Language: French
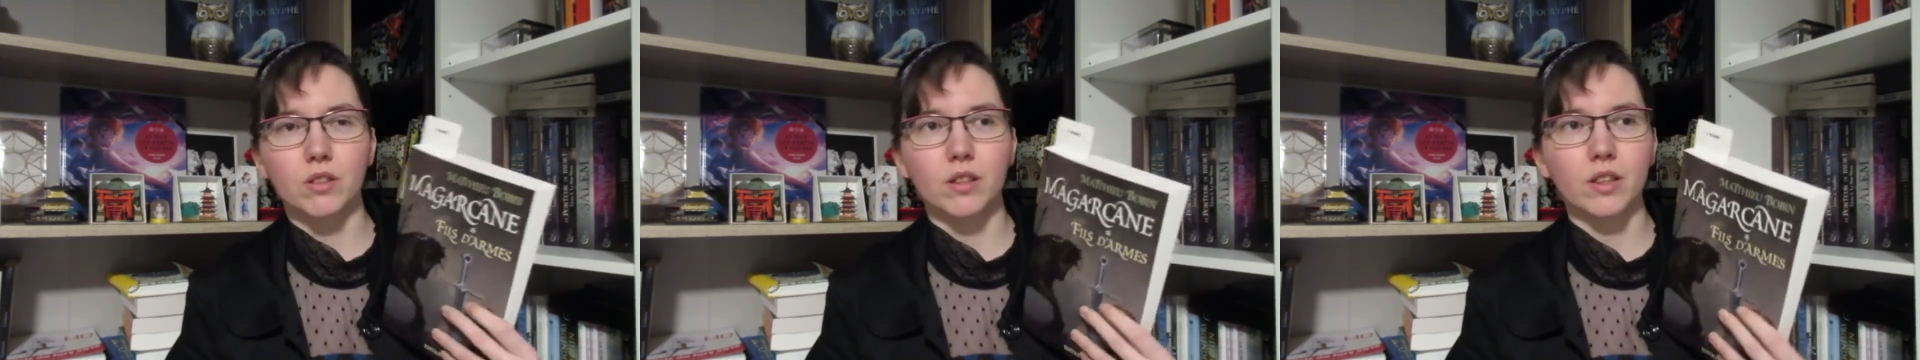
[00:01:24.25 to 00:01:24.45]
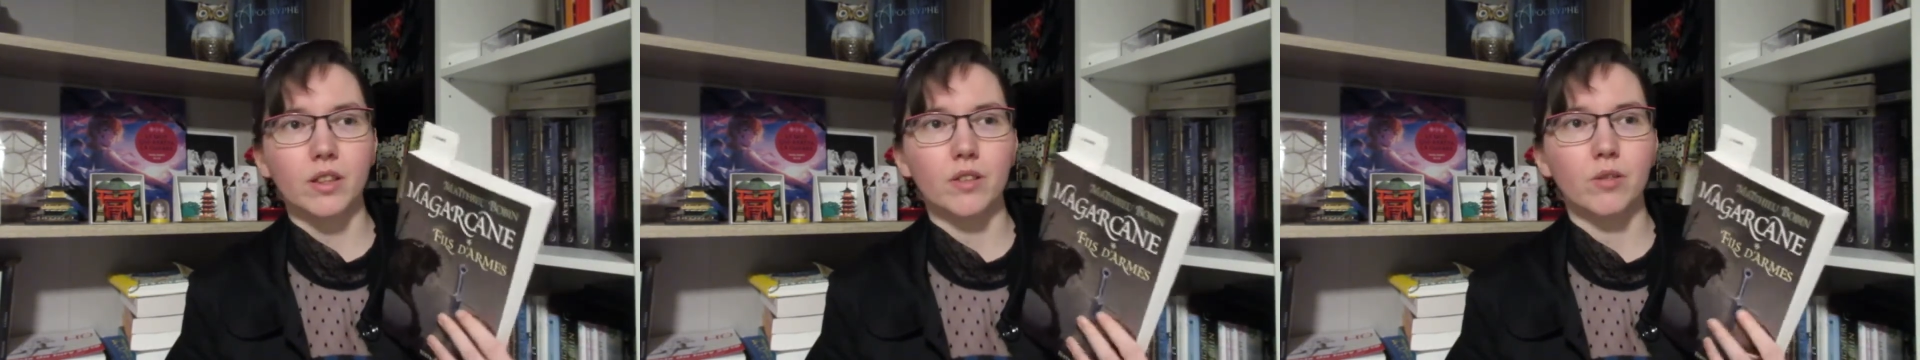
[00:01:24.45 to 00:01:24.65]

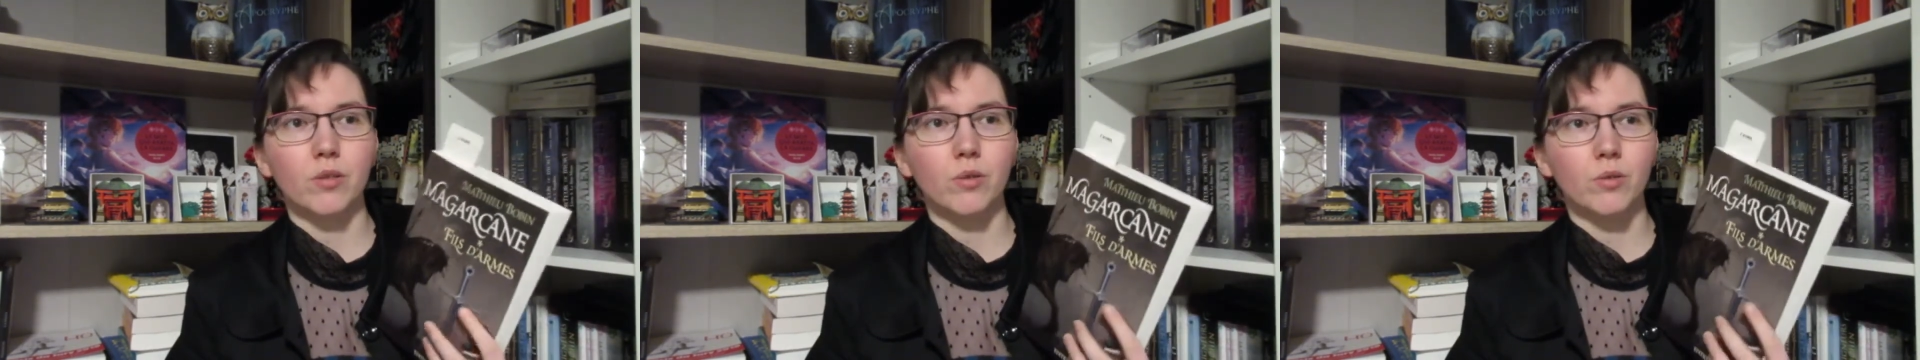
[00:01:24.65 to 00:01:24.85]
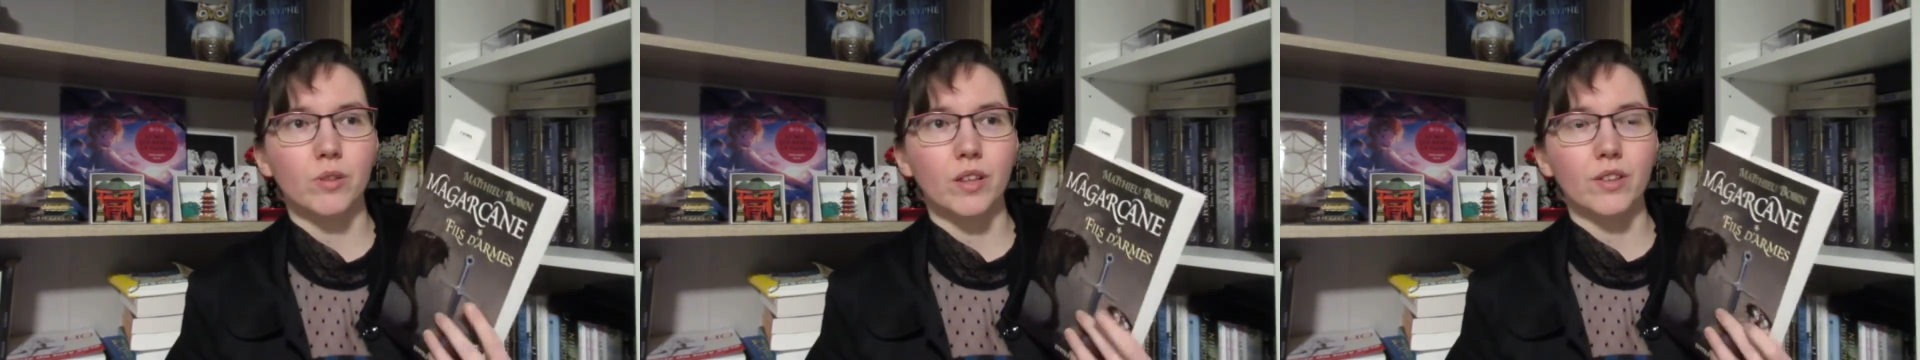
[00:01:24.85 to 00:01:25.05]
très
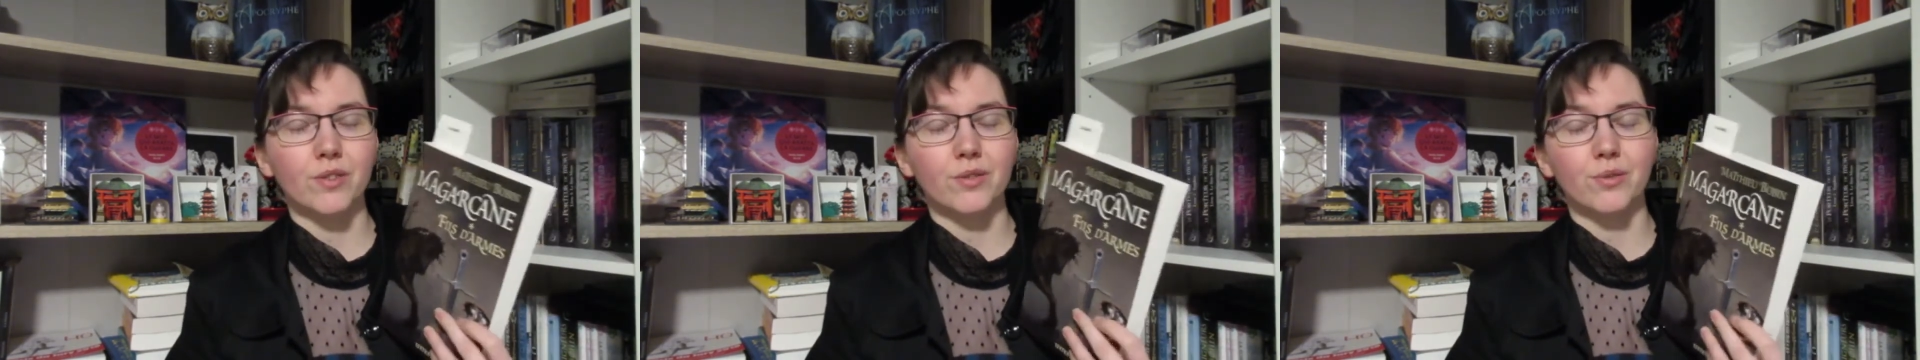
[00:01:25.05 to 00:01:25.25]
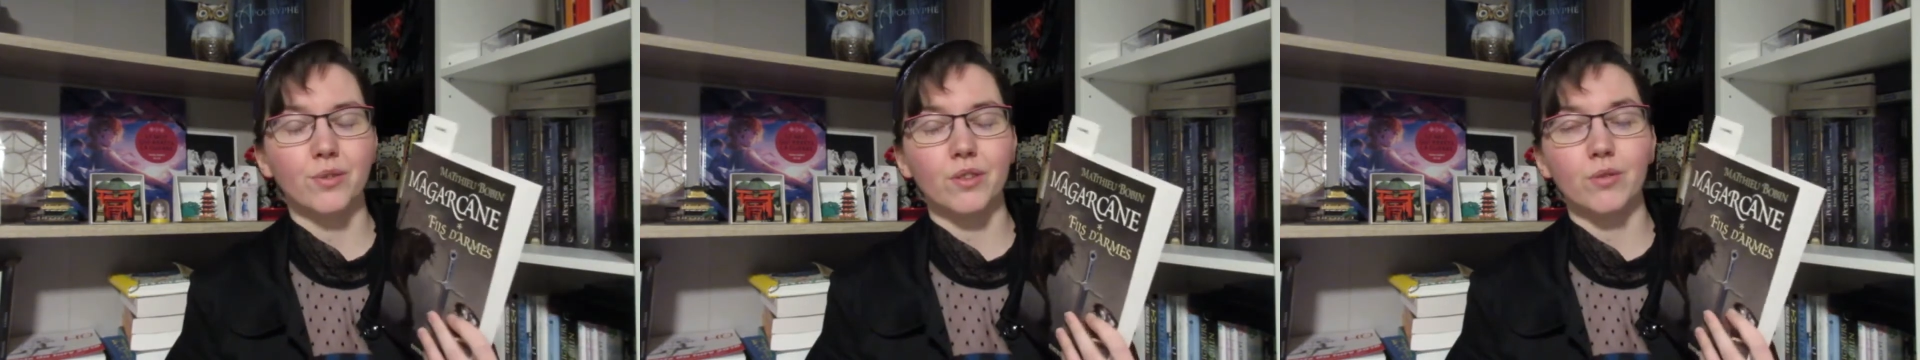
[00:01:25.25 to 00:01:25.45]
euh,
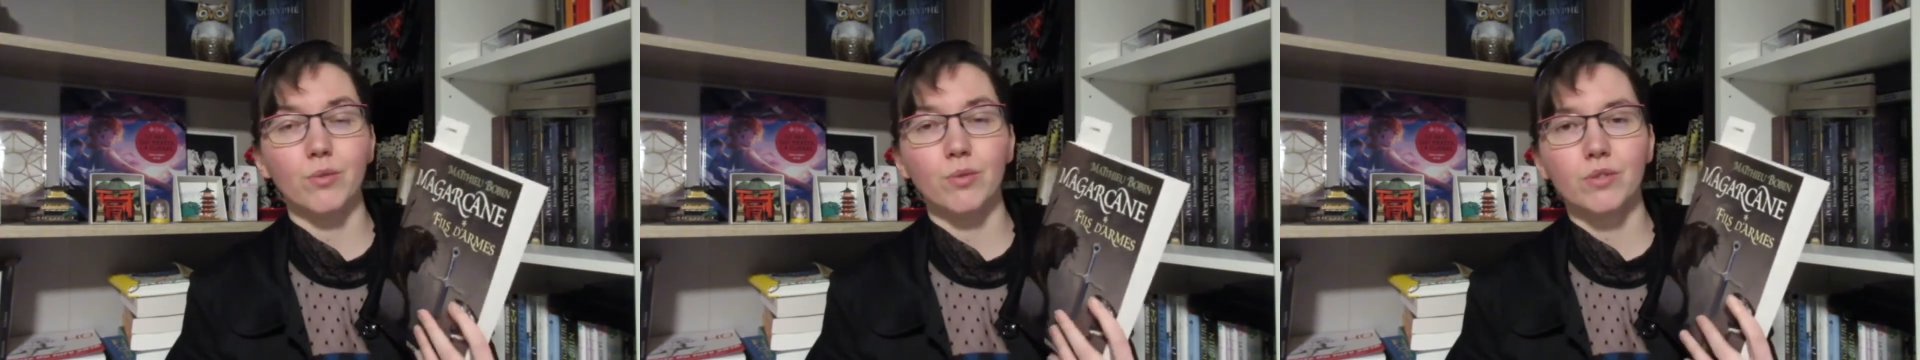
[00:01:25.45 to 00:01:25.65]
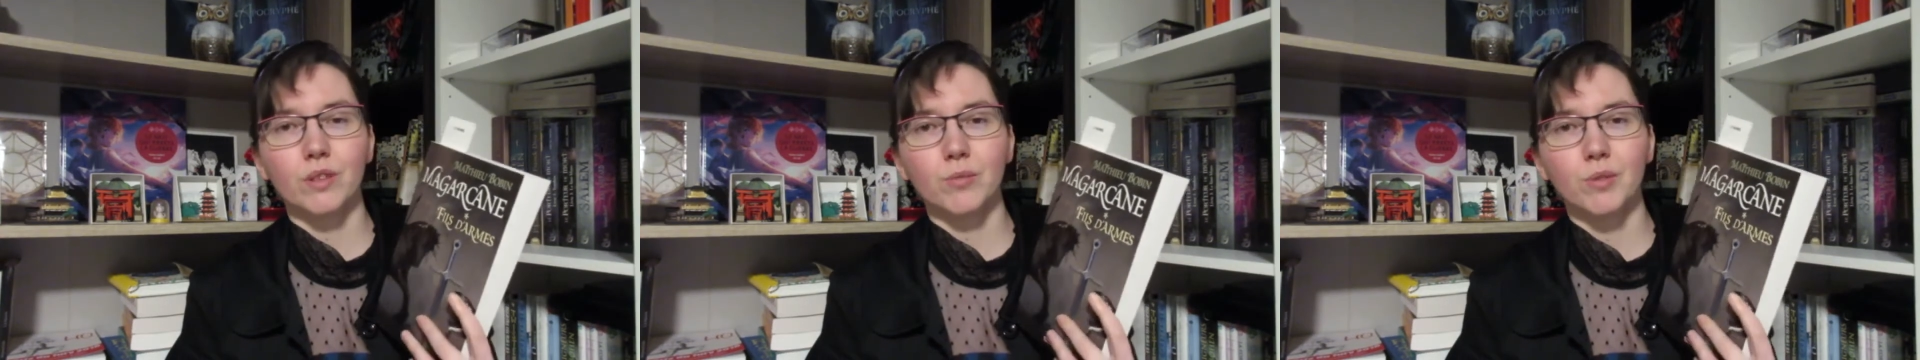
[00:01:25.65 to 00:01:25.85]
quelquefois
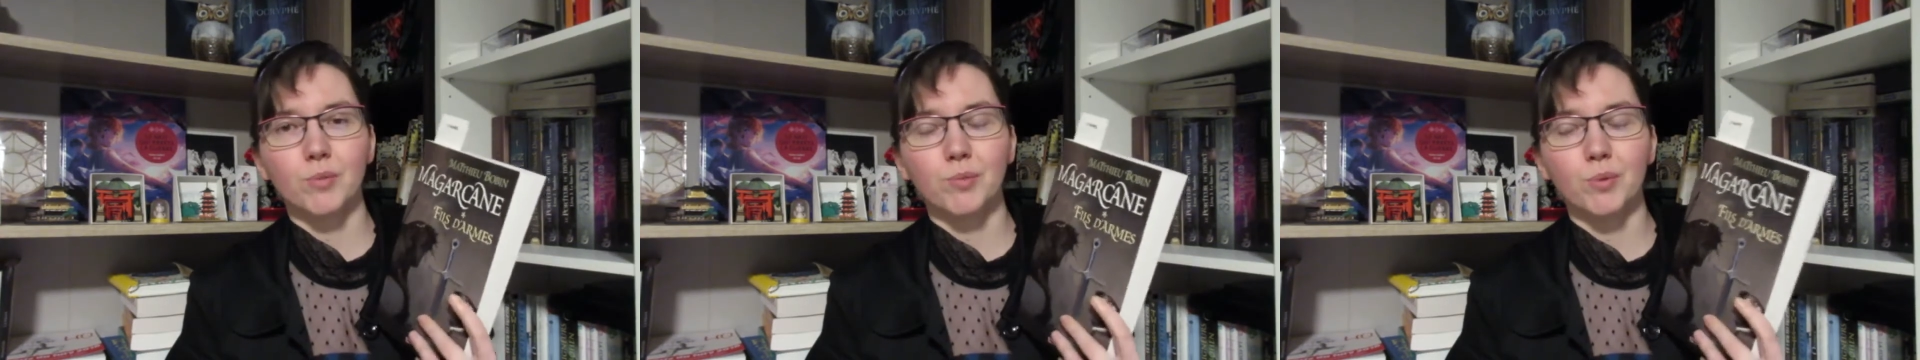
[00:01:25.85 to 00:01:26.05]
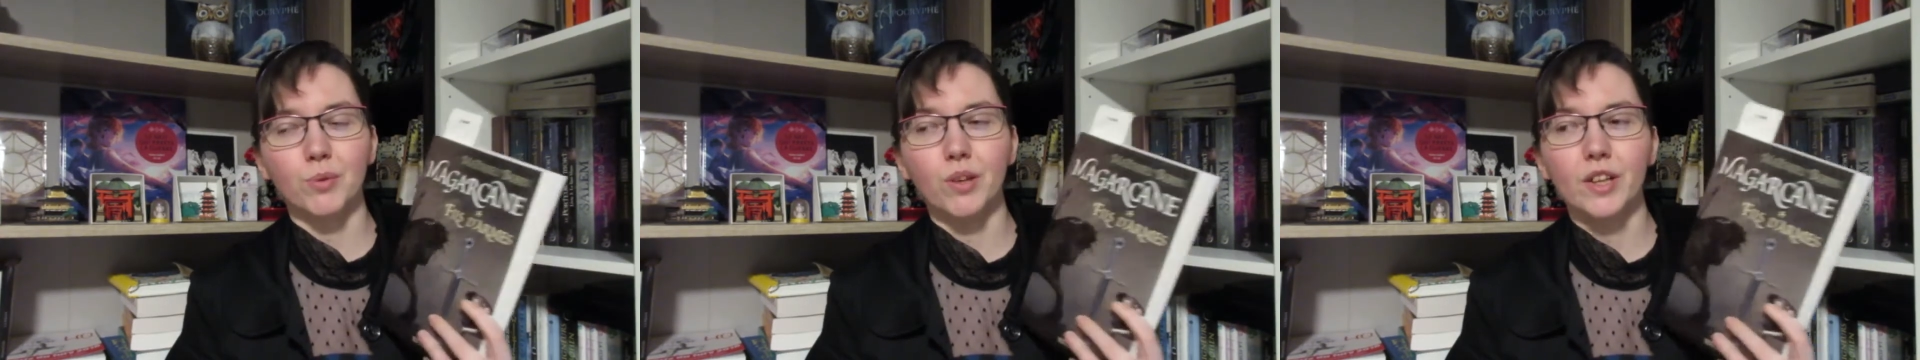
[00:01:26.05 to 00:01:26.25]
lourdes un petit
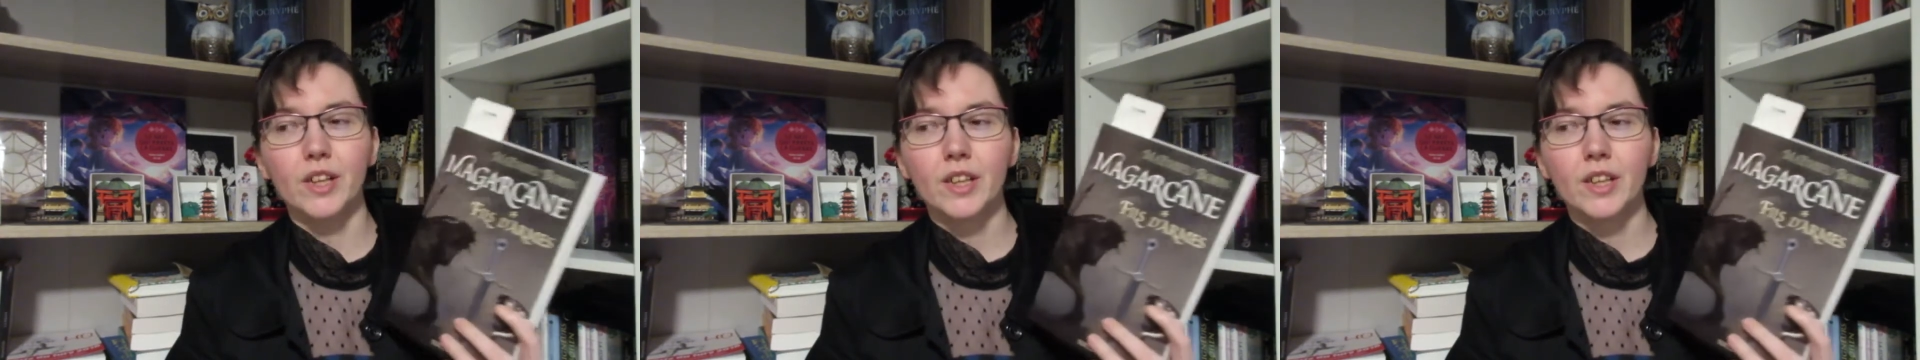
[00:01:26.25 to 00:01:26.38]
peu,